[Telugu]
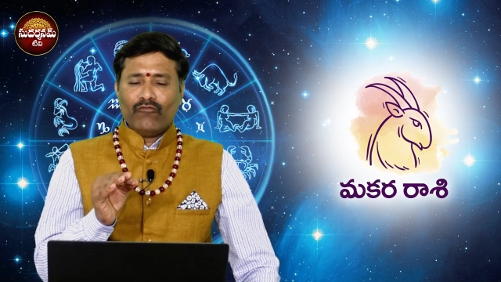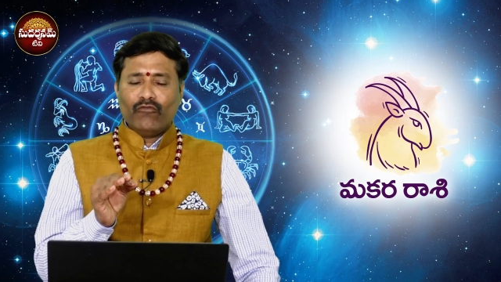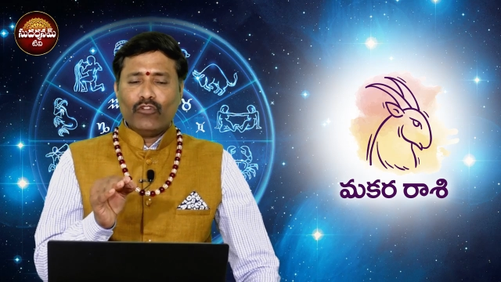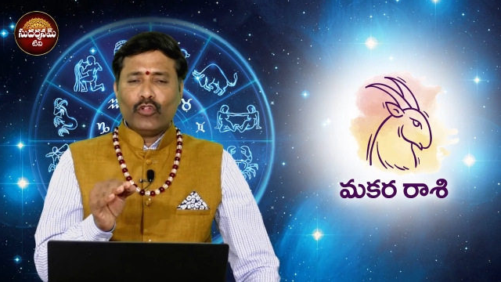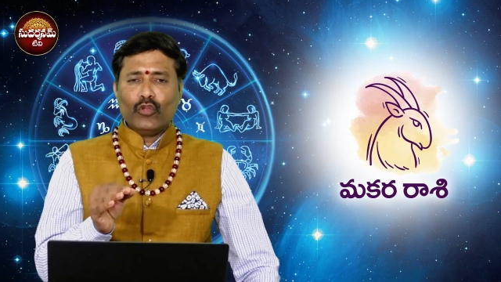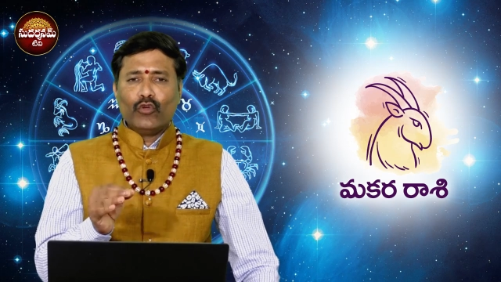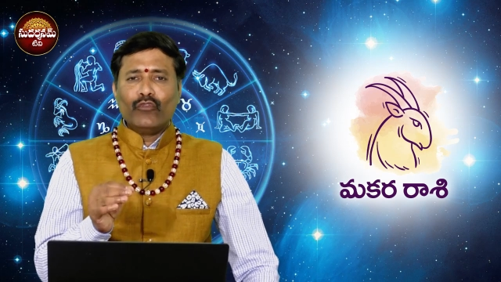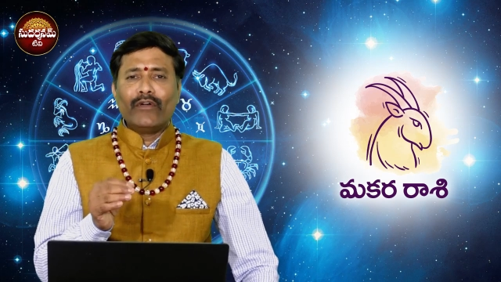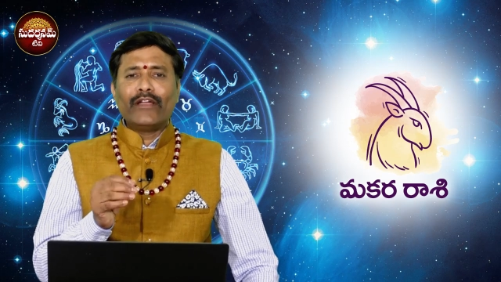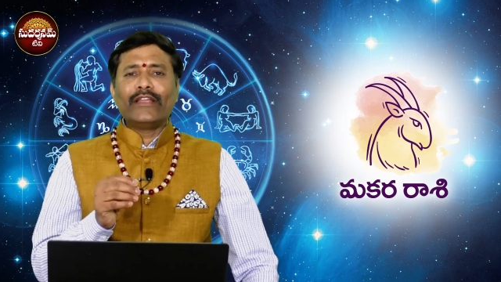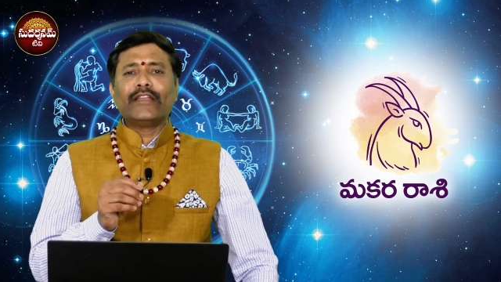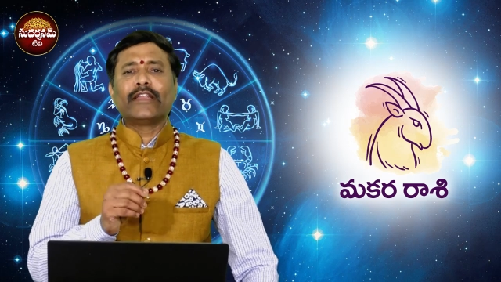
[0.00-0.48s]

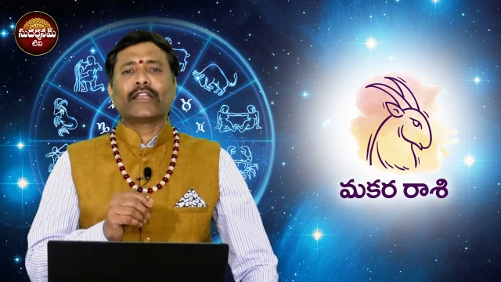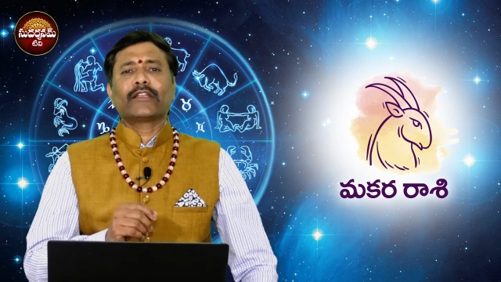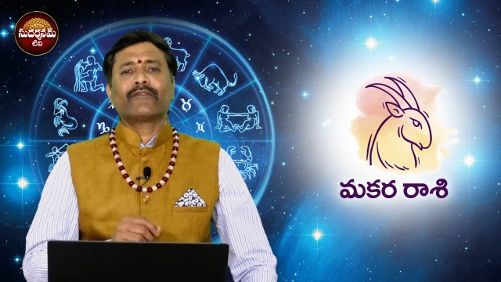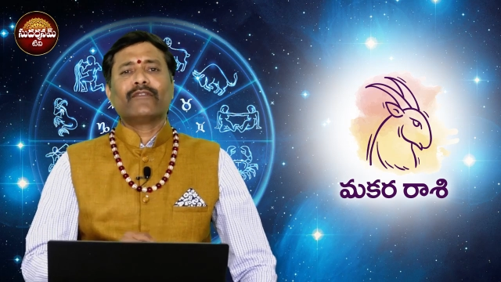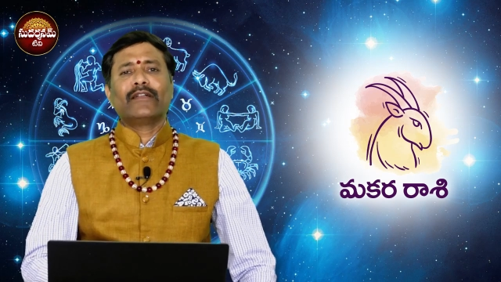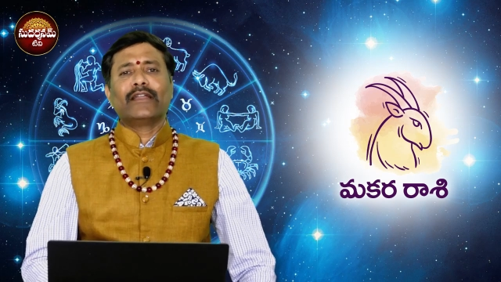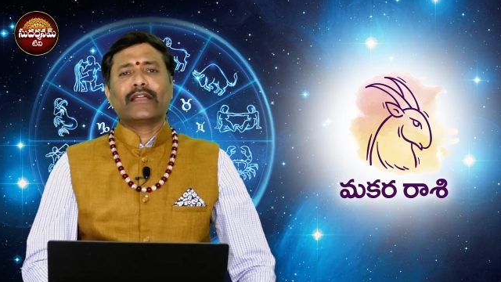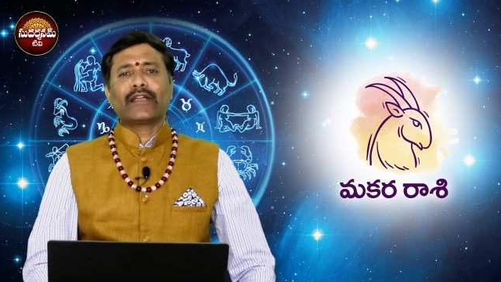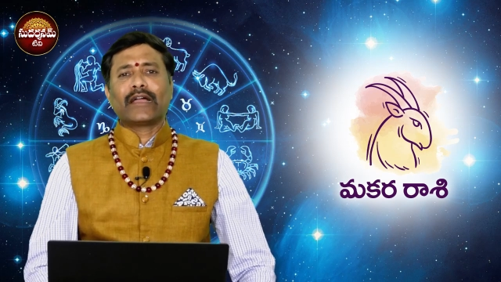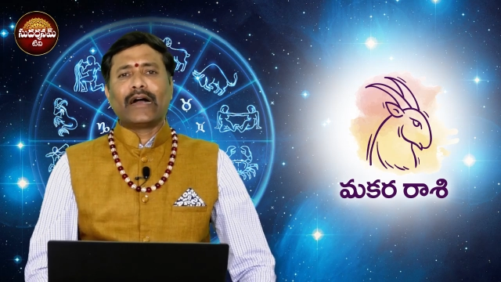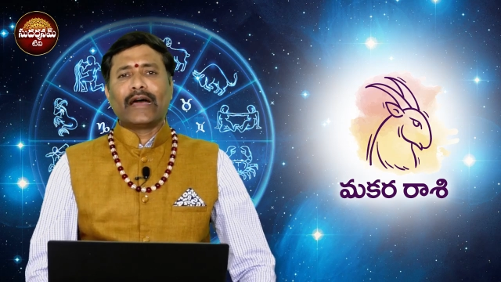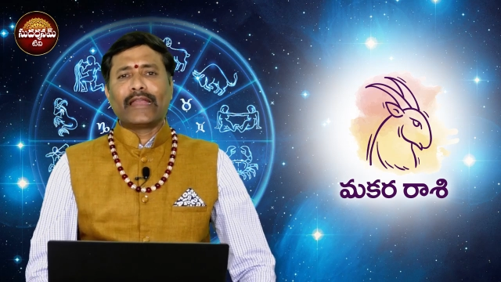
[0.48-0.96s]

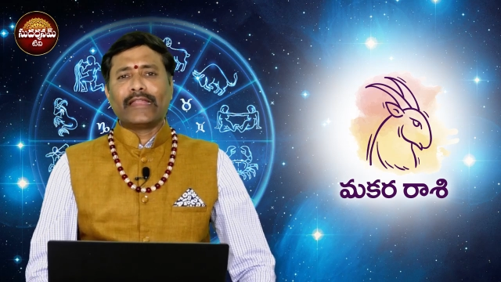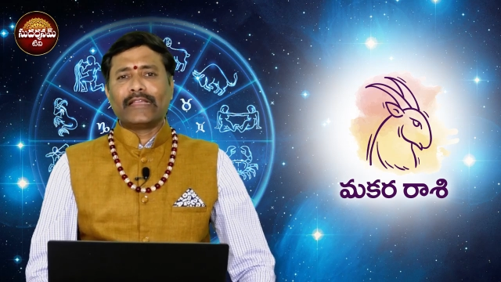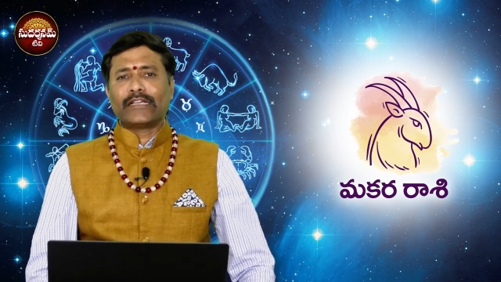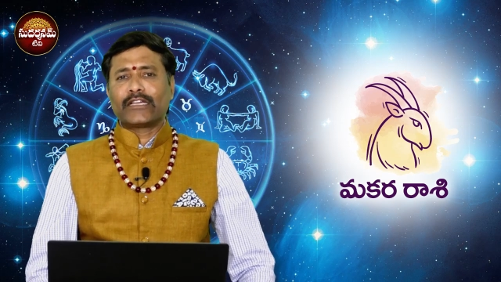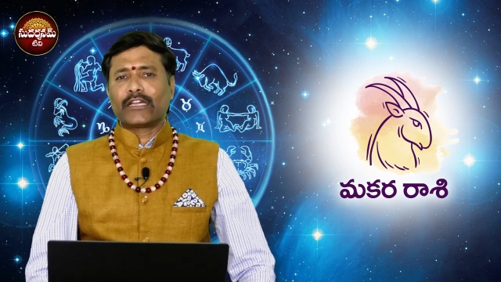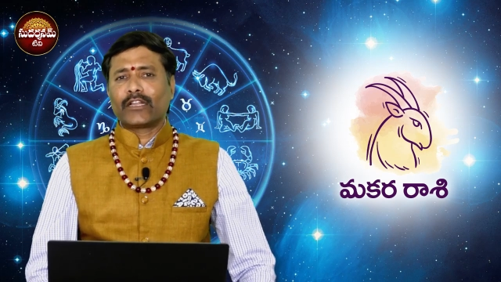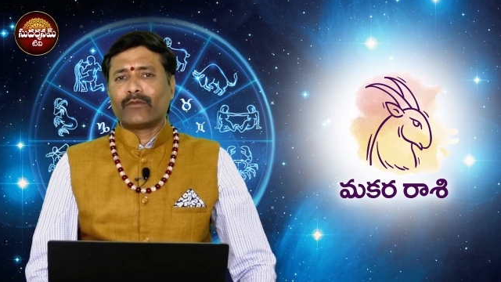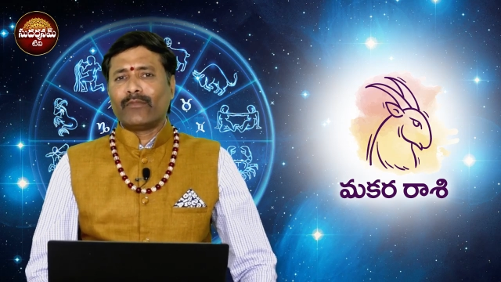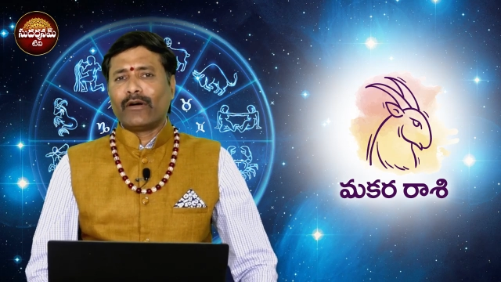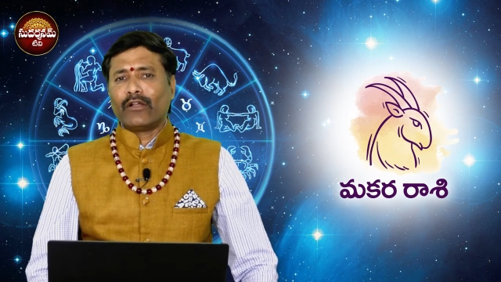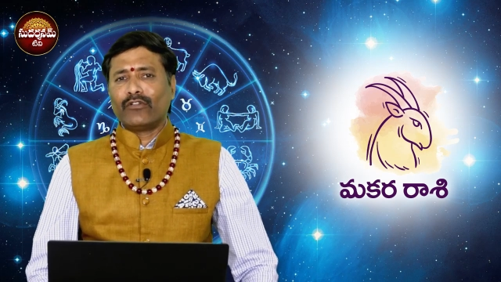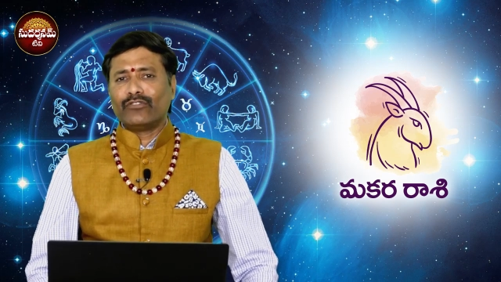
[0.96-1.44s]
విలువైనటువంటి
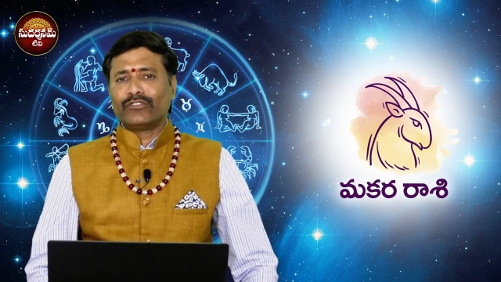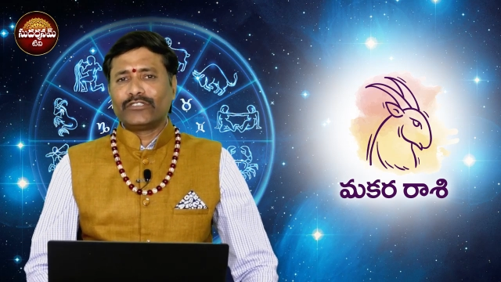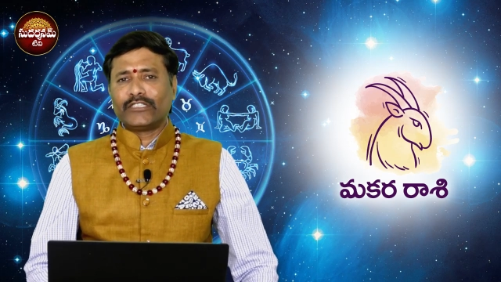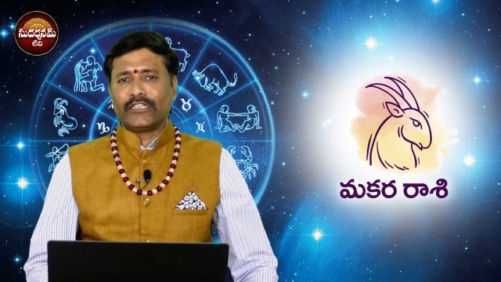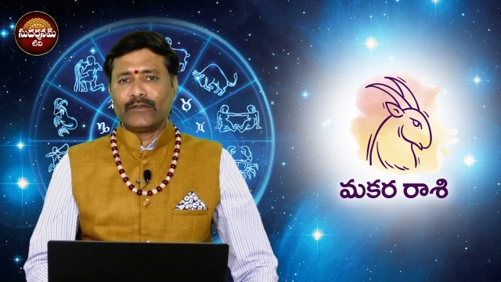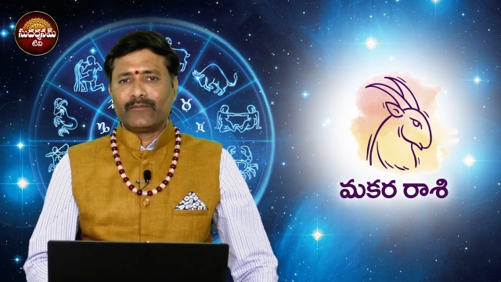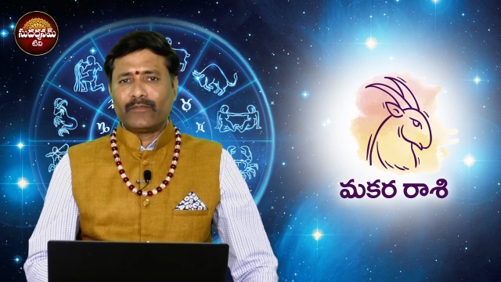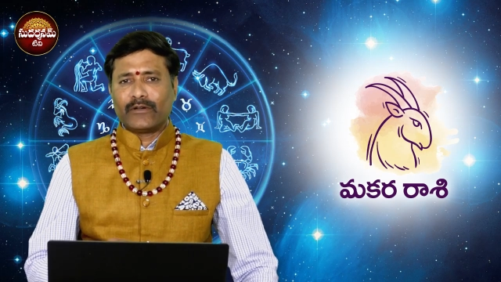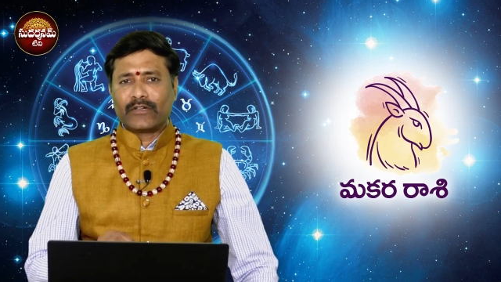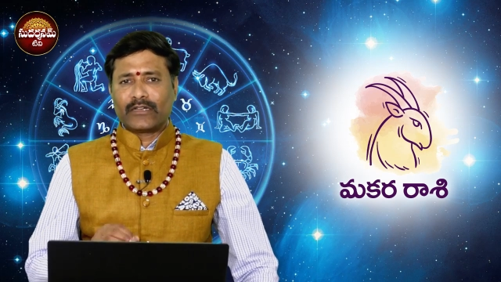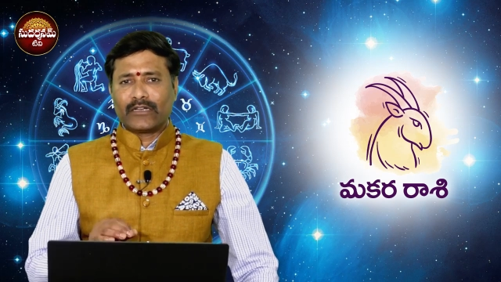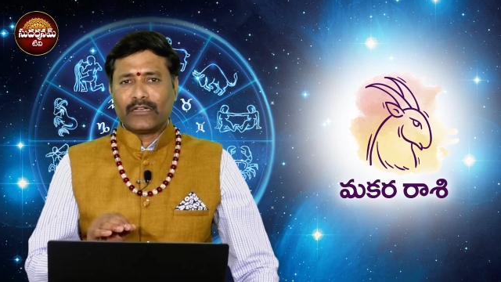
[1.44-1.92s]
కార్యక్రమాలు
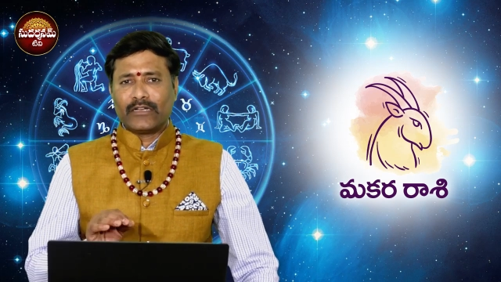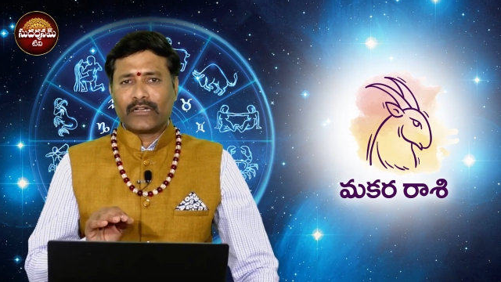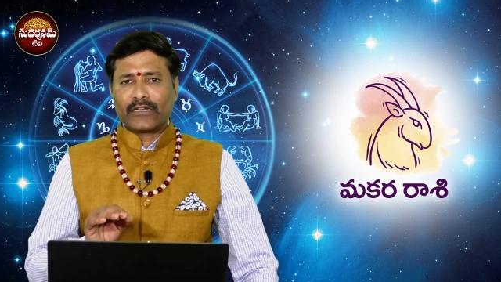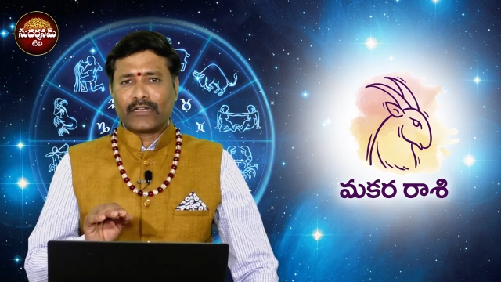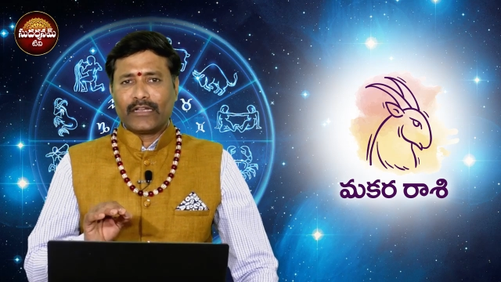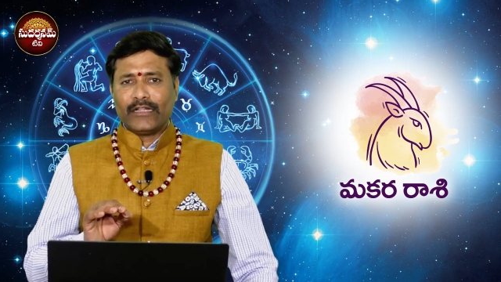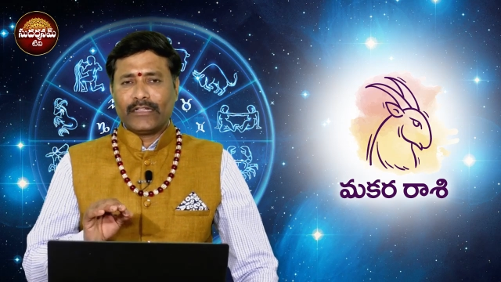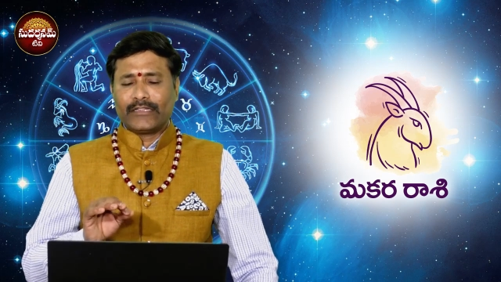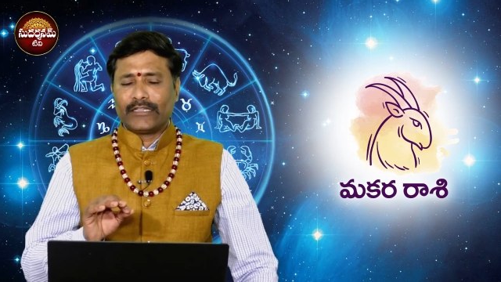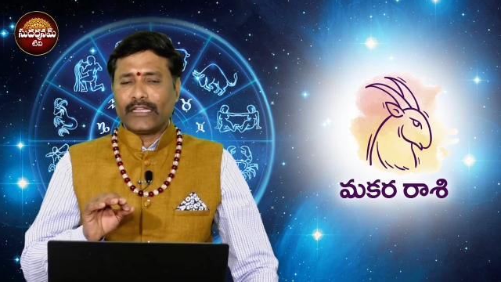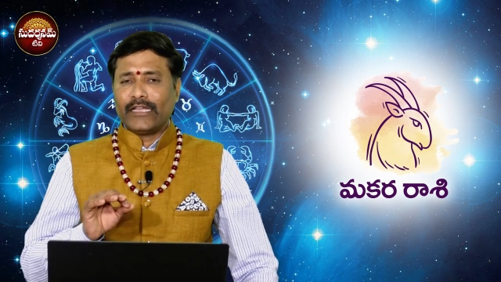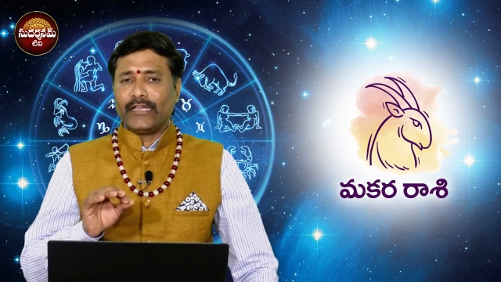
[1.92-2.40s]

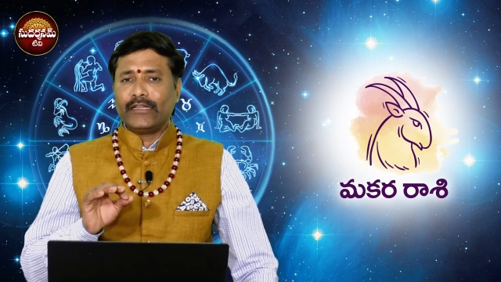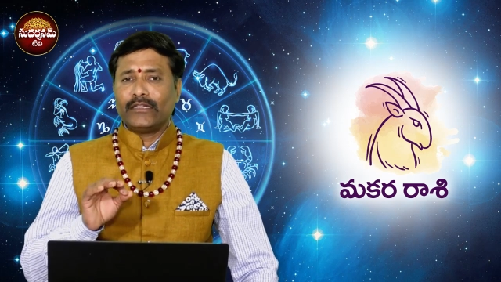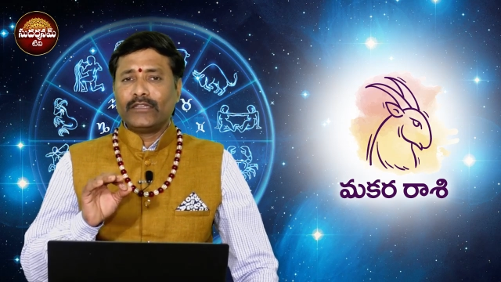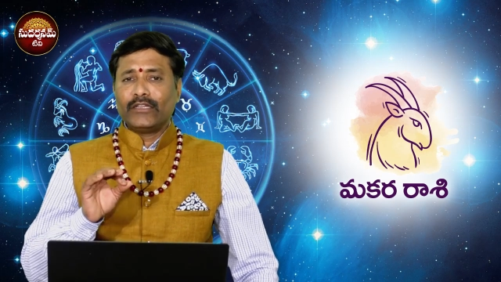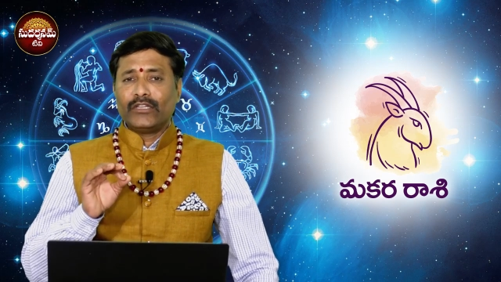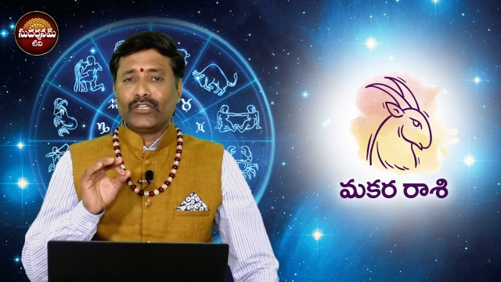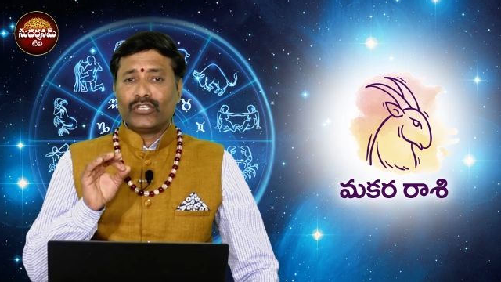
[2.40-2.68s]
చేపట్టినట్లయితే